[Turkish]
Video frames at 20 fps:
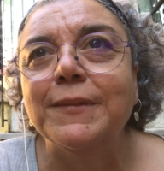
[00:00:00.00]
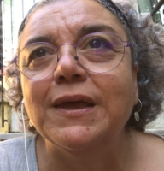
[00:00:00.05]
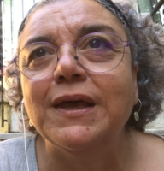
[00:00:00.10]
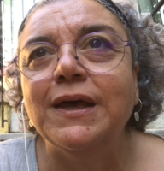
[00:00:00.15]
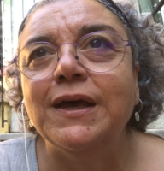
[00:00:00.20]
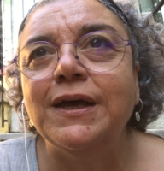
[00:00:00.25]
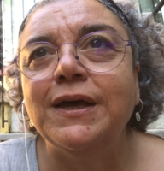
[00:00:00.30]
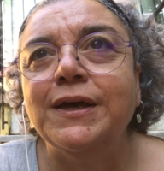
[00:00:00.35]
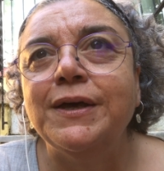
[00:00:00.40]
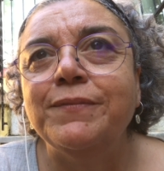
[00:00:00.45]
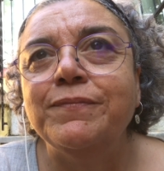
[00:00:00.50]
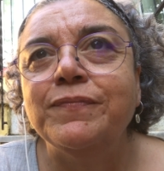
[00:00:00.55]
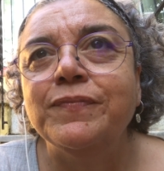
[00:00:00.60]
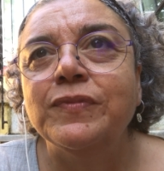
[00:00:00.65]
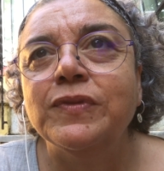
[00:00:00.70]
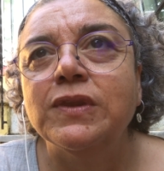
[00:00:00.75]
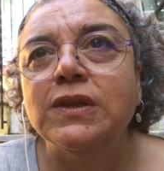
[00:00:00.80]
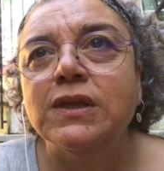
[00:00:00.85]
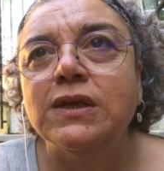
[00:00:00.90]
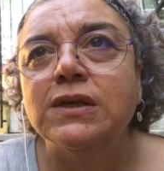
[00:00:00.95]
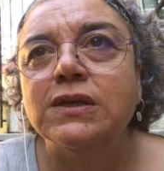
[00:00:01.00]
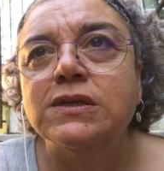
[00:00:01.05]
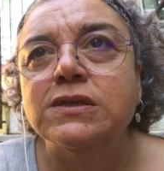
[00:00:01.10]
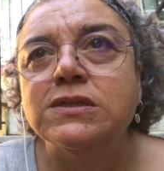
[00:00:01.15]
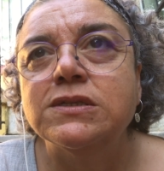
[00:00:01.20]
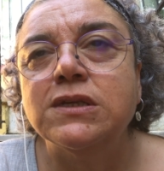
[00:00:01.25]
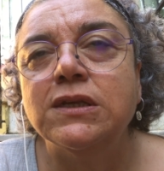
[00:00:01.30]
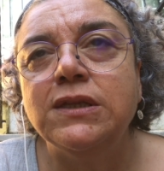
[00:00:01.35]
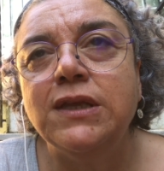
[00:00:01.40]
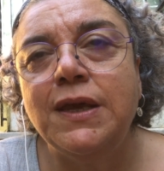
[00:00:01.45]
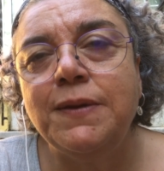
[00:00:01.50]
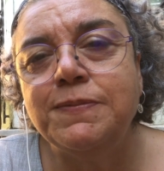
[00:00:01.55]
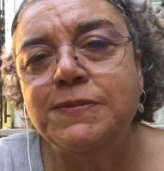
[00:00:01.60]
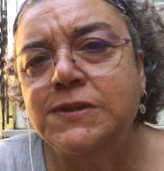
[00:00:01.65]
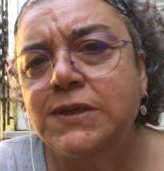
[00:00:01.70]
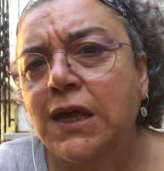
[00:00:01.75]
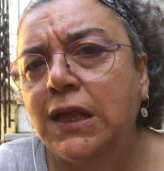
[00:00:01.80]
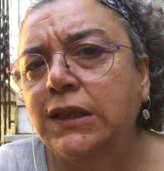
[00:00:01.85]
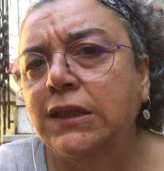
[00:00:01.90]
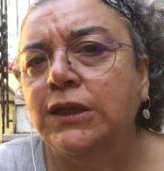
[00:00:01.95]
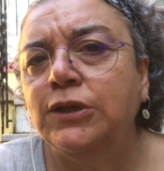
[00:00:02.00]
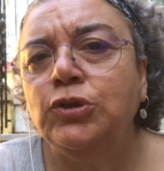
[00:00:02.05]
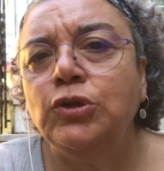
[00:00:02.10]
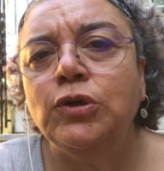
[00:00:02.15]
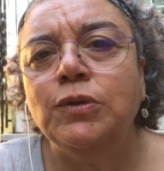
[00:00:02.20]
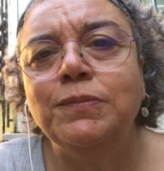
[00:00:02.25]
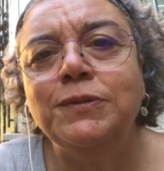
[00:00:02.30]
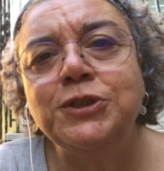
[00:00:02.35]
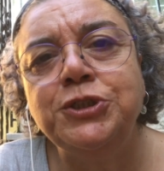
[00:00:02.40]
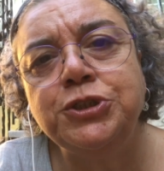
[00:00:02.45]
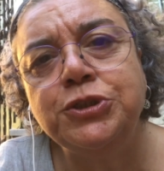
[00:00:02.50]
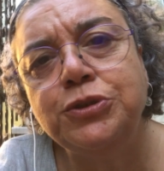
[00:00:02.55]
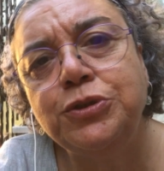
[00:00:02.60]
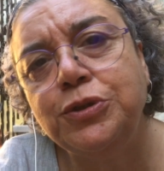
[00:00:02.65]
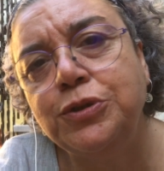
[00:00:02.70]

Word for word: Ee, salı hep sallanıyor, başı